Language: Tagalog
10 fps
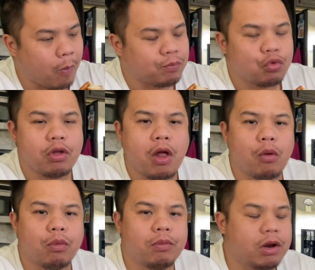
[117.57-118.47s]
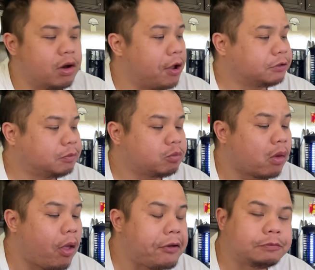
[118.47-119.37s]
Hindi na ako bumili ng
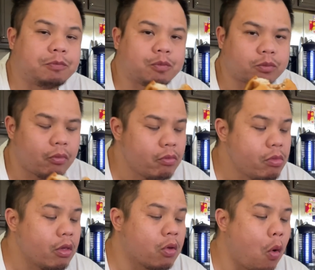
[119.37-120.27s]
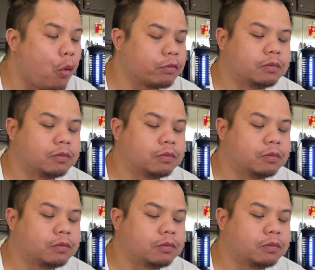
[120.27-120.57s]
Coke.